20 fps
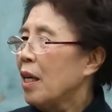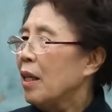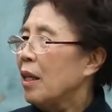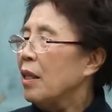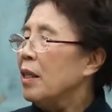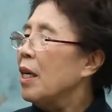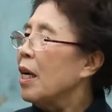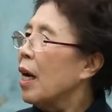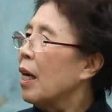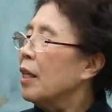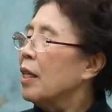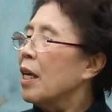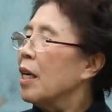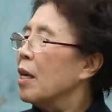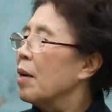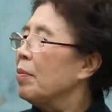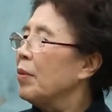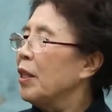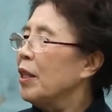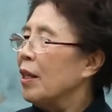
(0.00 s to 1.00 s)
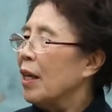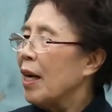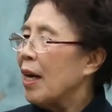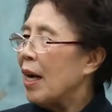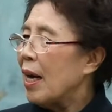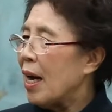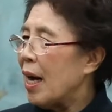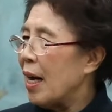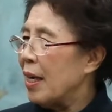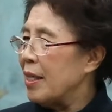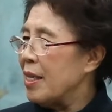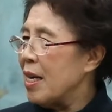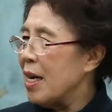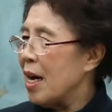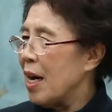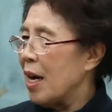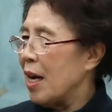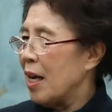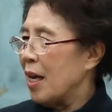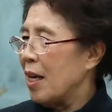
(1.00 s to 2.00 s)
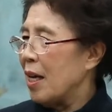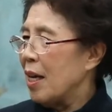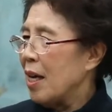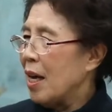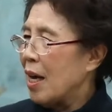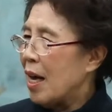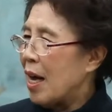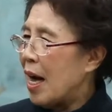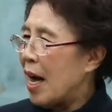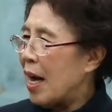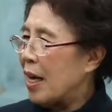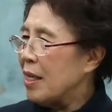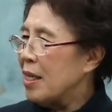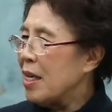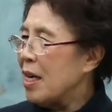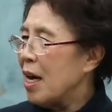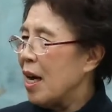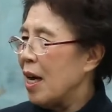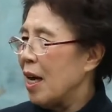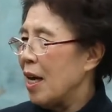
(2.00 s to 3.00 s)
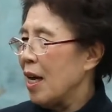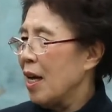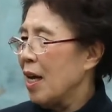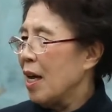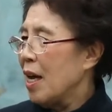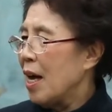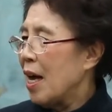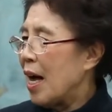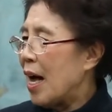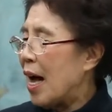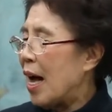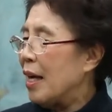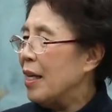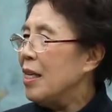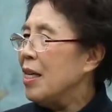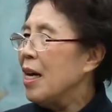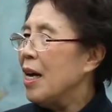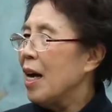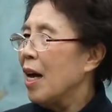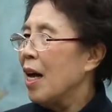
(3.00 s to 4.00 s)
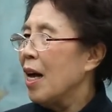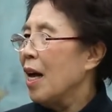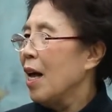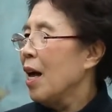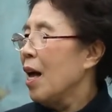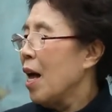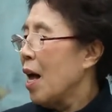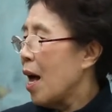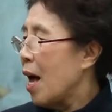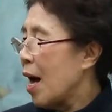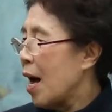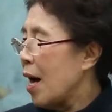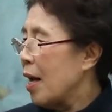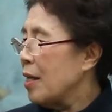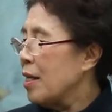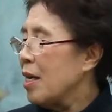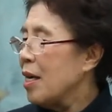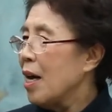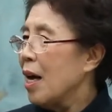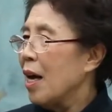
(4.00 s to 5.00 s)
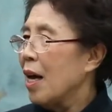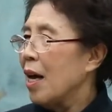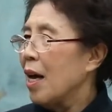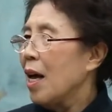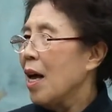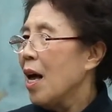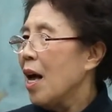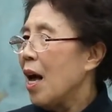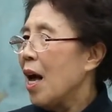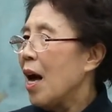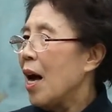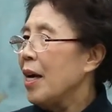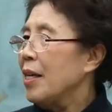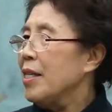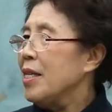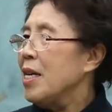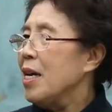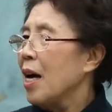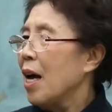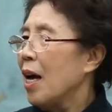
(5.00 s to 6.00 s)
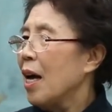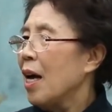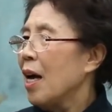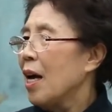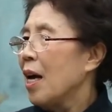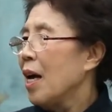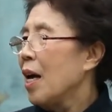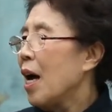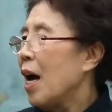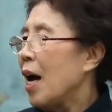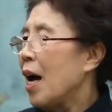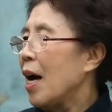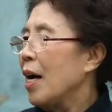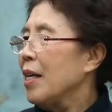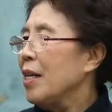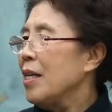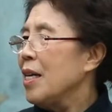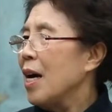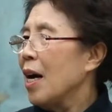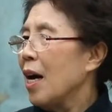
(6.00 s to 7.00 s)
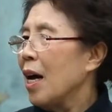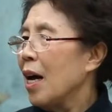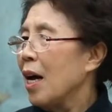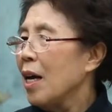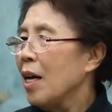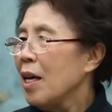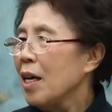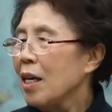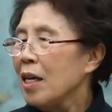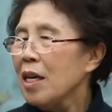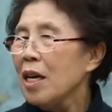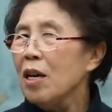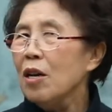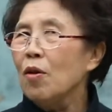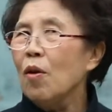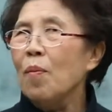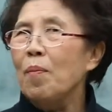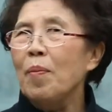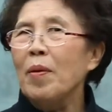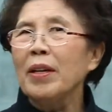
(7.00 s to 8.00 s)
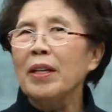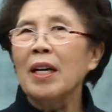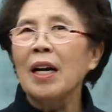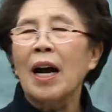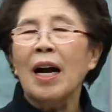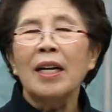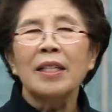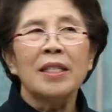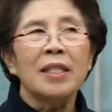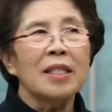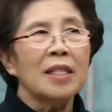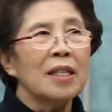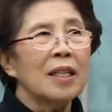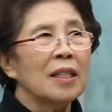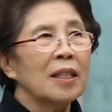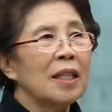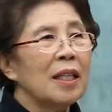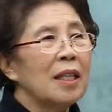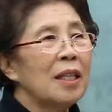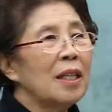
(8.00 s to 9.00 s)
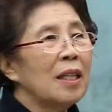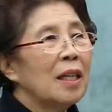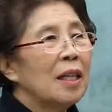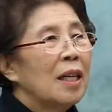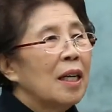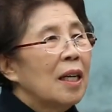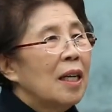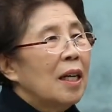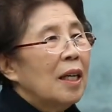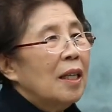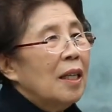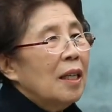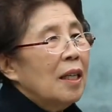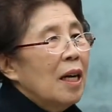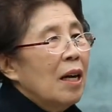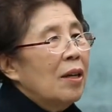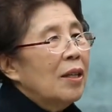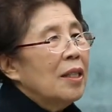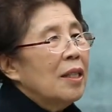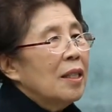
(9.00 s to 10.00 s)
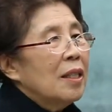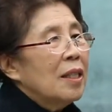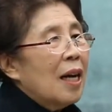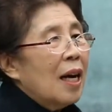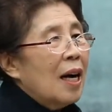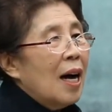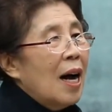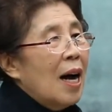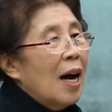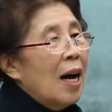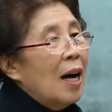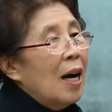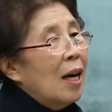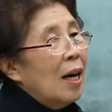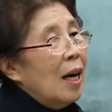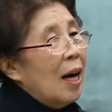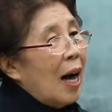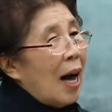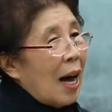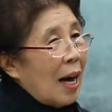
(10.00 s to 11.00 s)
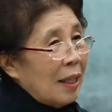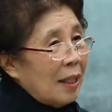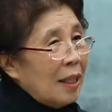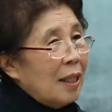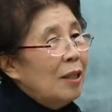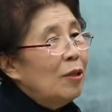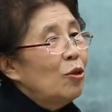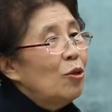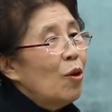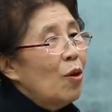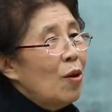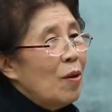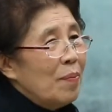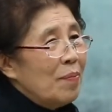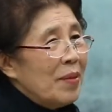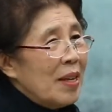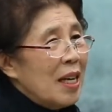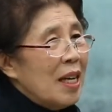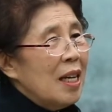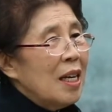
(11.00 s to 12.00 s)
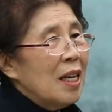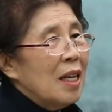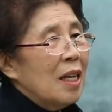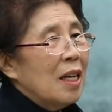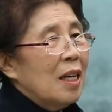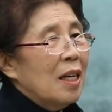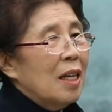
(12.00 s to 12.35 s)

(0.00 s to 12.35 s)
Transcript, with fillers: 그런데 하나님은 아니야, 아니야, 아니야, 아니야, 아니야, 아니야. 일곱 번을 하시더니 예언자가 아들 또 없니?